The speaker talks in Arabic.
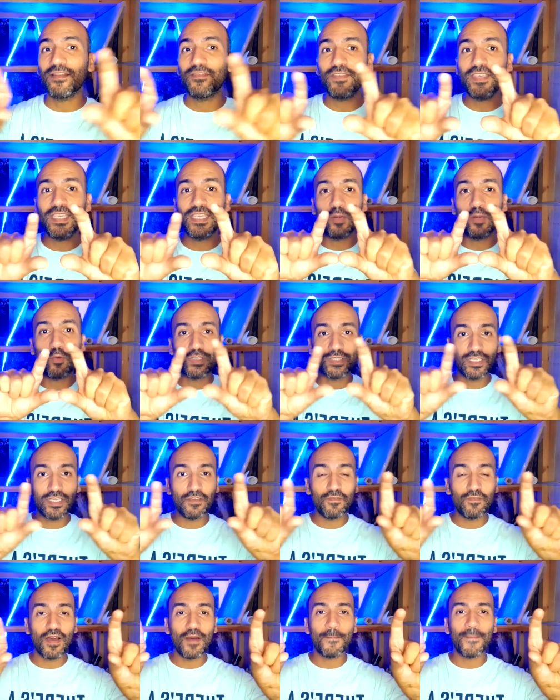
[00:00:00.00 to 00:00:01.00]
في
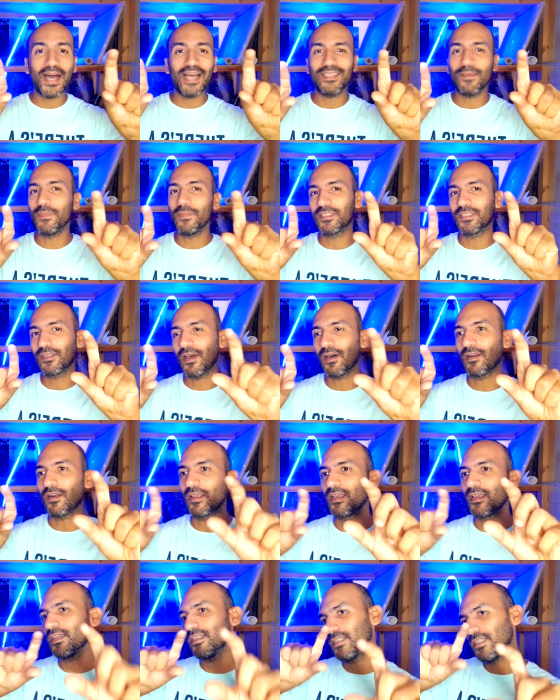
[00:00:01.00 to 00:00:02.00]
الوظيفه بعد ما
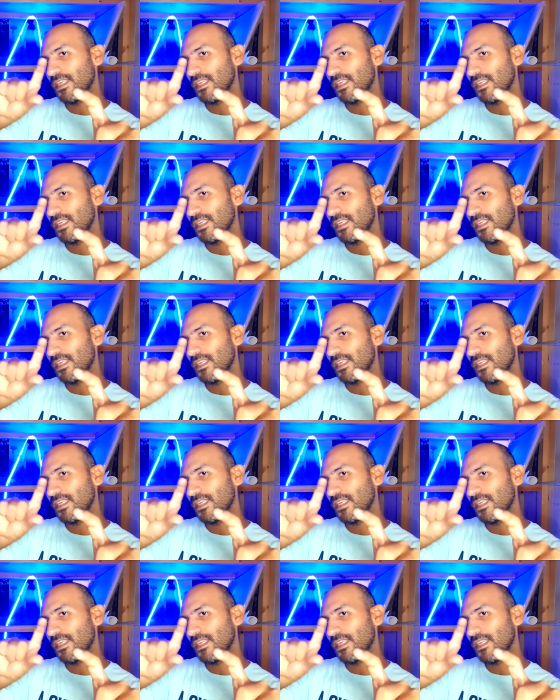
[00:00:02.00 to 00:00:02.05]
تتخرج